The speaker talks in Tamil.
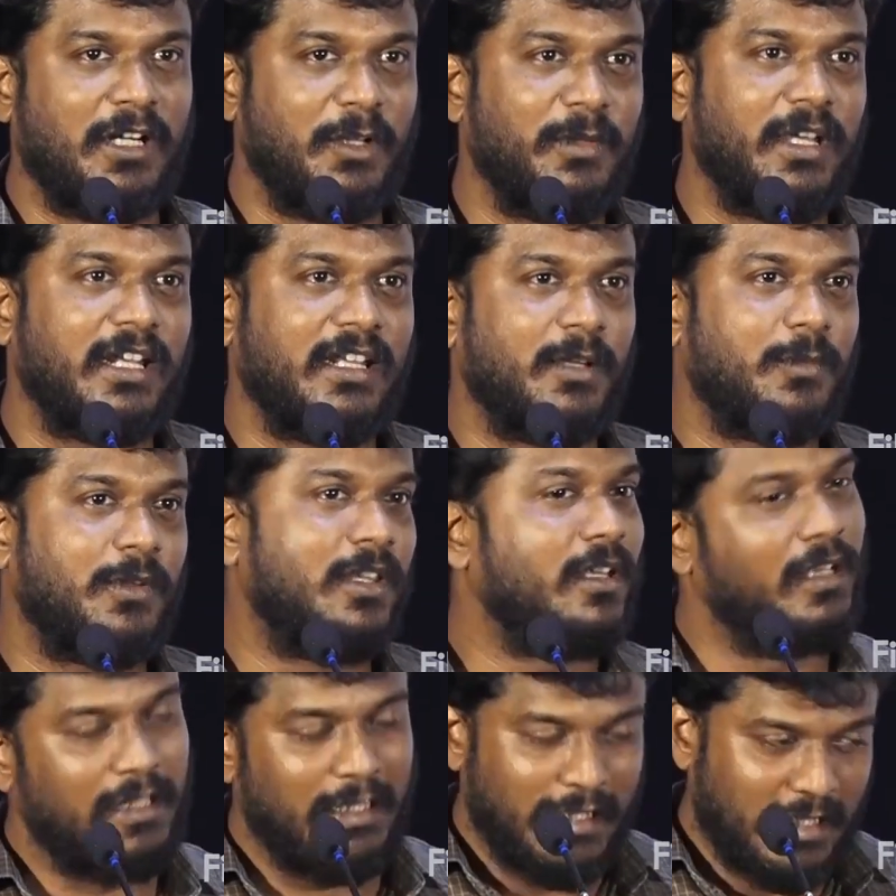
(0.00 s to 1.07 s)
மட்டுமே இருந்தபோது
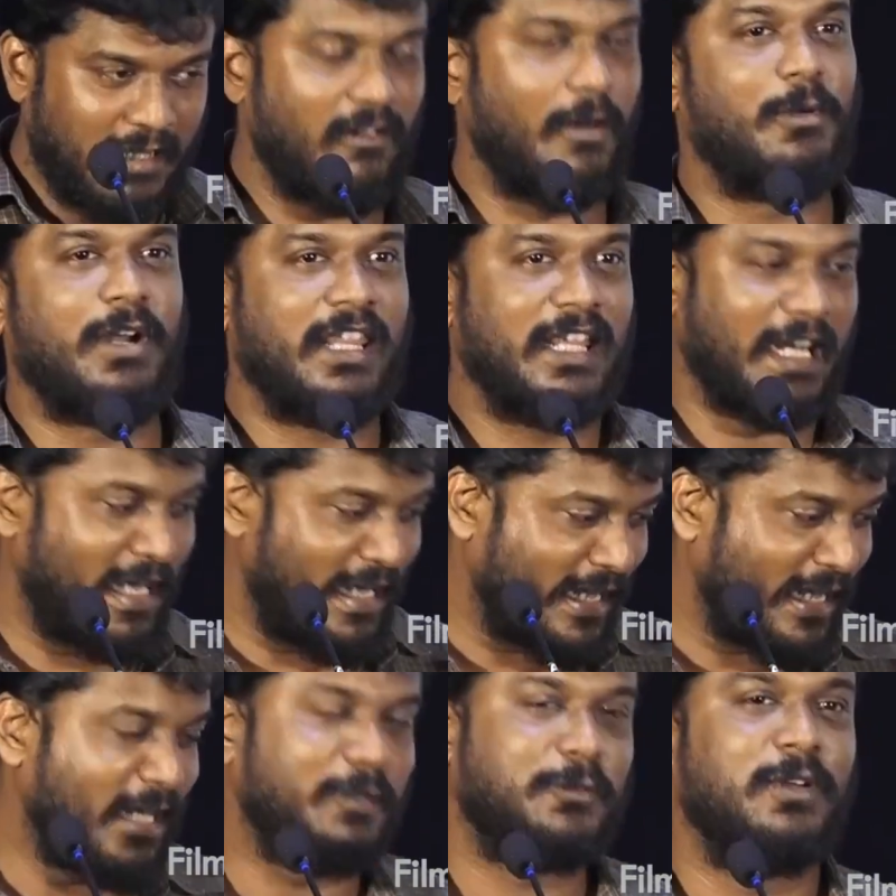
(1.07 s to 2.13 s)
கவலைப்படாதீங்க நான்
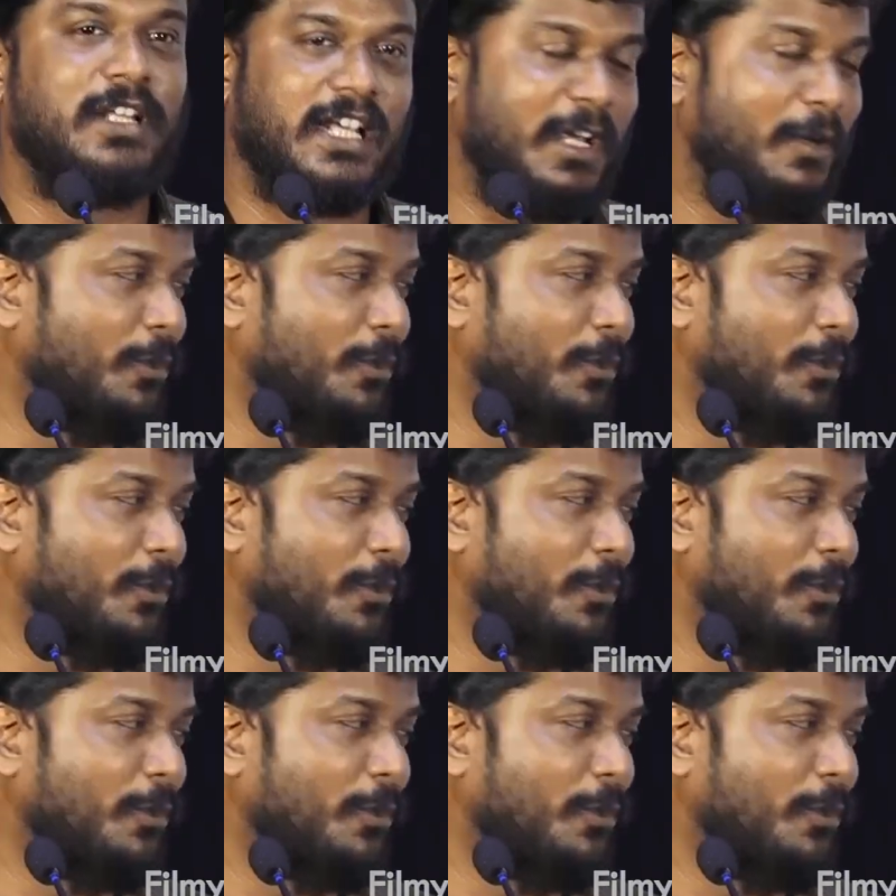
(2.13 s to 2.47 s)
இருக்கேன்னு சொல்லி கை